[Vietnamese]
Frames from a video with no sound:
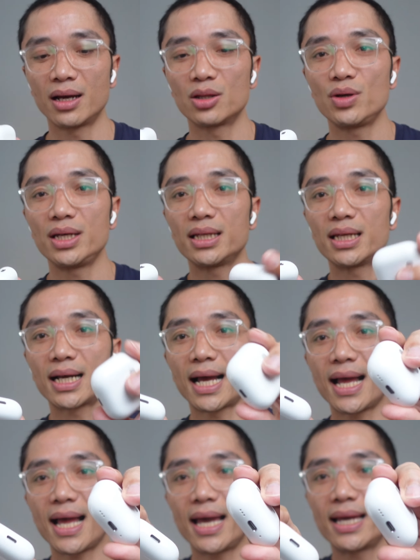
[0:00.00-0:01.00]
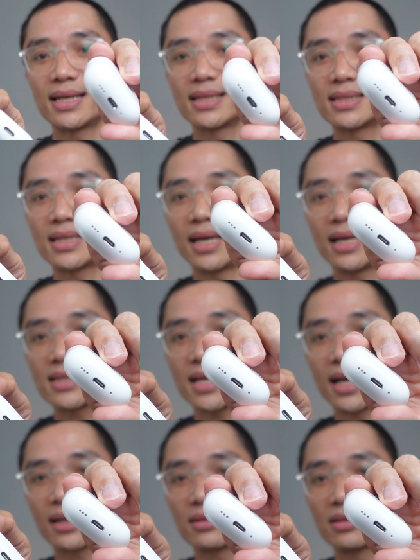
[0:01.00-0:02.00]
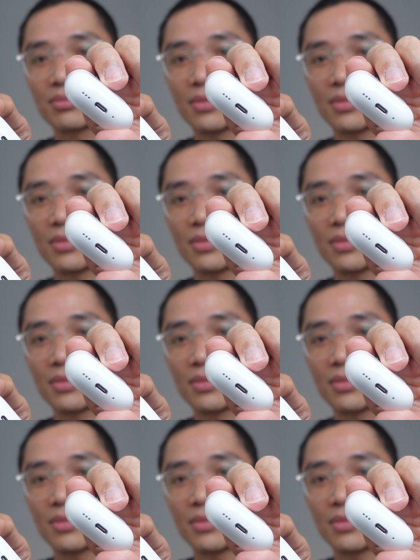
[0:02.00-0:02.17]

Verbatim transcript: tuy nhiên thì cả hai sẽ sạc được